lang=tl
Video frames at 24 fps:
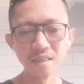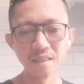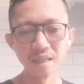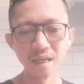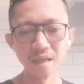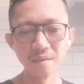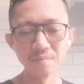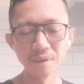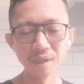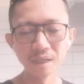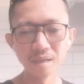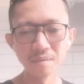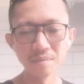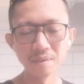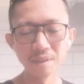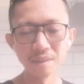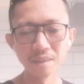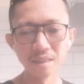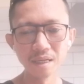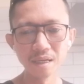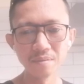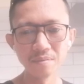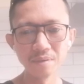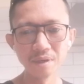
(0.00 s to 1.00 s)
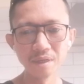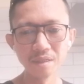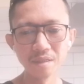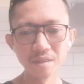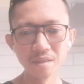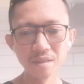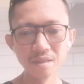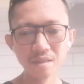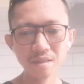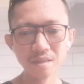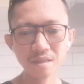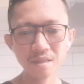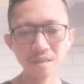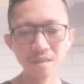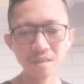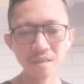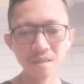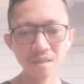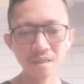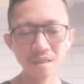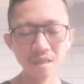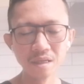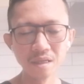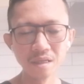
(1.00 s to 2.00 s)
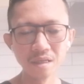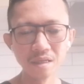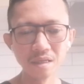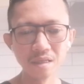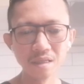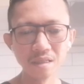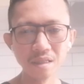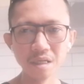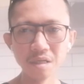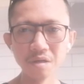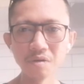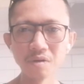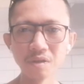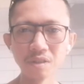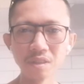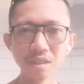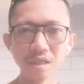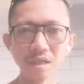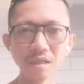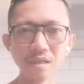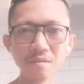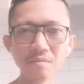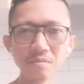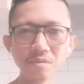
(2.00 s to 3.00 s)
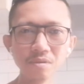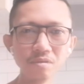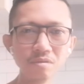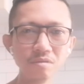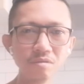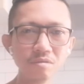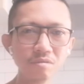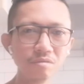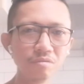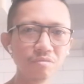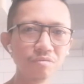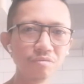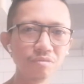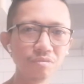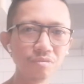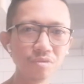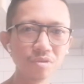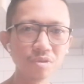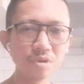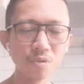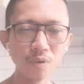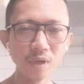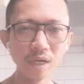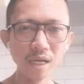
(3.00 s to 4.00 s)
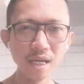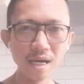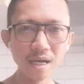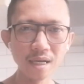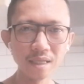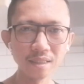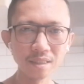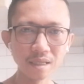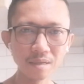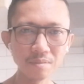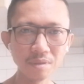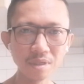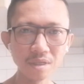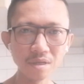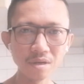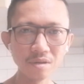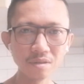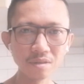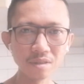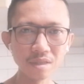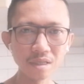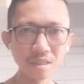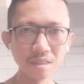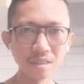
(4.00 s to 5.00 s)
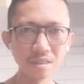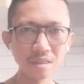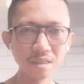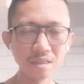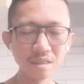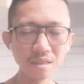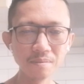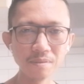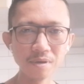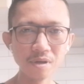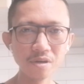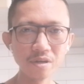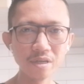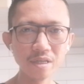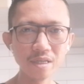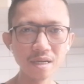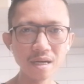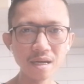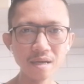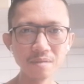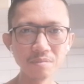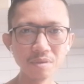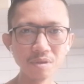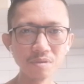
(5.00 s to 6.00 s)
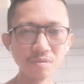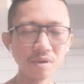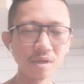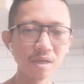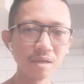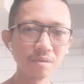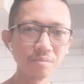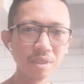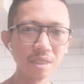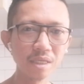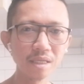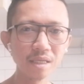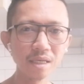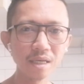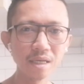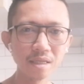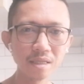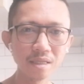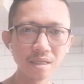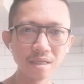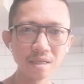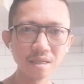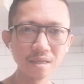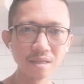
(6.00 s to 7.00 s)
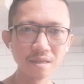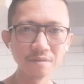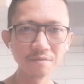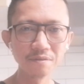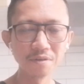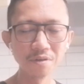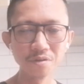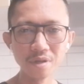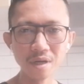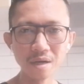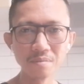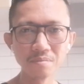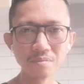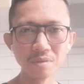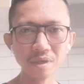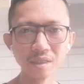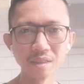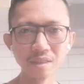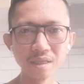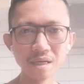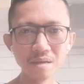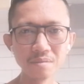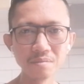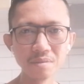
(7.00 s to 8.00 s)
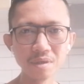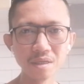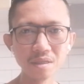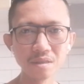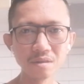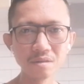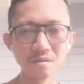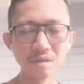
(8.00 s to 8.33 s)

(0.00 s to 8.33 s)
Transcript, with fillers: Then, paglabas namin, hindi ko kasi alam kung wala kasi kaming contact sa employer namin. Walang binigay na phone number sa amin.